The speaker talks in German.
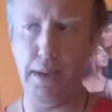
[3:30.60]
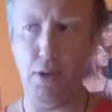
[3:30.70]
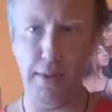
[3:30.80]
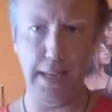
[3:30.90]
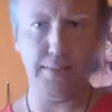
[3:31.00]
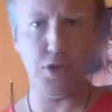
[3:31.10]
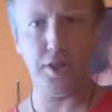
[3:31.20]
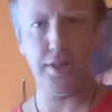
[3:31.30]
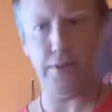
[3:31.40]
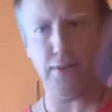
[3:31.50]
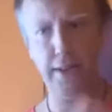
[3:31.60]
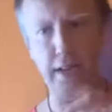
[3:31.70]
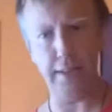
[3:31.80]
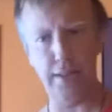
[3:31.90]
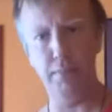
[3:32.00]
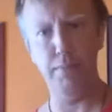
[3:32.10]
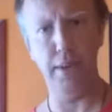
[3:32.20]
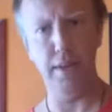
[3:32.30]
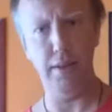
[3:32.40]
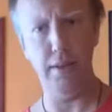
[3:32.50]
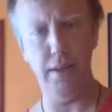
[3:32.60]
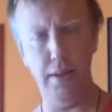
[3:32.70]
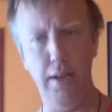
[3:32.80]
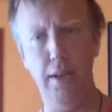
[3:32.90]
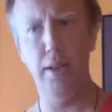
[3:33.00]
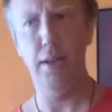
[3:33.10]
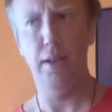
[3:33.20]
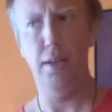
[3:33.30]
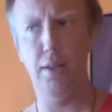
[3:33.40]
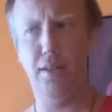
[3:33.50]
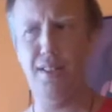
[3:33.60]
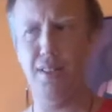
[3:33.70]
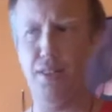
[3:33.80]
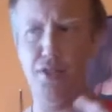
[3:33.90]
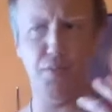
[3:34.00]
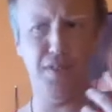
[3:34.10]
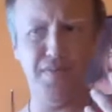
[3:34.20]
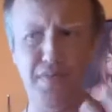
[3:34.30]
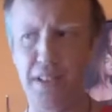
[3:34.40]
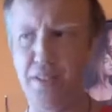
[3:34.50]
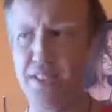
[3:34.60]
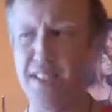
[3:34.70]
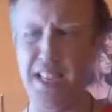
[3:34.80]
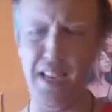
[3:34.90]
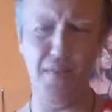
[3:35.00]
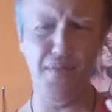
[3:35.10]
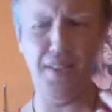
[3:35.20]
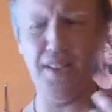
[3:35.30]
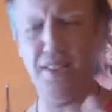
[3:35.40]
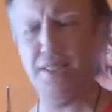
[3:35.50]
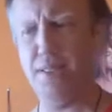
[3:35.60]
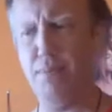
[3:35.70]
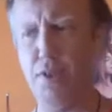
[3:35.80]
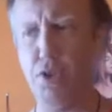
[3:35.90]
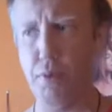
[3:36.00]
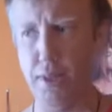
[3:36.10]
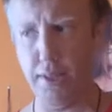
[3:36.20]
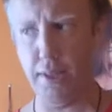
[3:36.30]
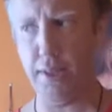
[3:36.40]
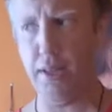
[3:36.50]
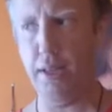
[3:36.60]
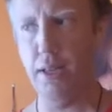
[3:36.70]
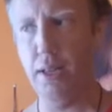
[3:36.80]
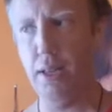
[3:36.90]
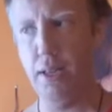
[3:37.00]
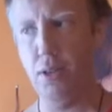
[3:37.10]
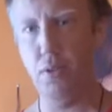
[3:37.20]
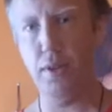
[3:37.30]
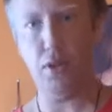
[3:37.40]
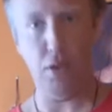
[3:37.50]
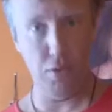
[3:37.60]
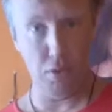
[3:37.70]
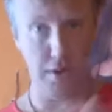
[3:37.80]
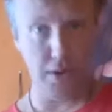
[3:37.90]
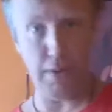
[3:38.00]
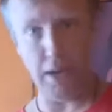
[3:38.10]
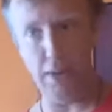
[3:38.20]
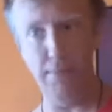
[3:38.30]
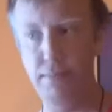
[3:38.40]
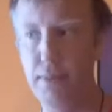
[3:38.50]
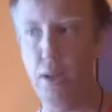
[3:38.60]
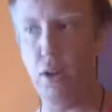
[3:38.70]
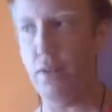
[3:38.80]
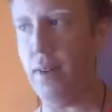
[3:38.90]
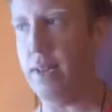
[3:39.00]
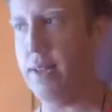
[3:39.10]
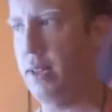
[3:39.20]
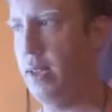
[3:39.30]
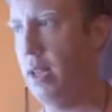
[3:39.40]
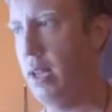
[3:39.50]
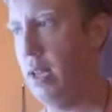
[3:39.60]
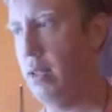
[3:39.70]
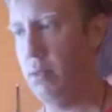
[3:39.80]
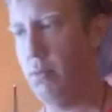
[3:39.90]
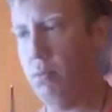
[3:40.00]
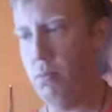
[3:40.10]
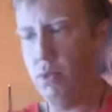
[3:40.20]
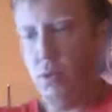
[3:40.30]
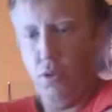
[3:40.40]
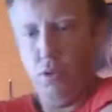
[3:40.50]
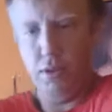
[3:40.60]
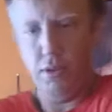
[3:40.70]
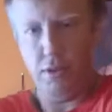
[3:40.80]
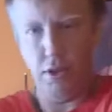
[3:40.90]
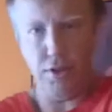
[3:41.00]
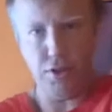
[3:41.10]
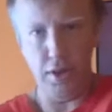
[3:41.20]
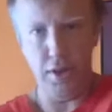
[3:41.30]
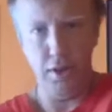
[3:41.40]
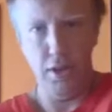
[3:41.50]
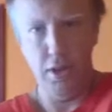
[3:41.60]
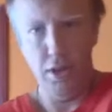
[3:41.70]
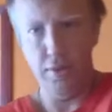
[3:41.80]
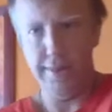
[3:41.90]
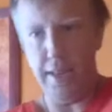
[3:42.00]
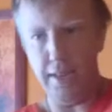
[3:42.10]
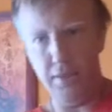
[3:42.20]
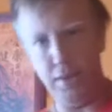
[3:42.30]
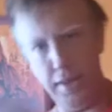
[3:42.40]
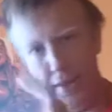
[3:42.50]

mein Lebensschicksal, wo ich gerade drin bin, ja, da ist mir sehr viel ziemlich schwierig. Nur ich kann nur alles machen. Ich kann quasi so nachstehen und sagen, es hat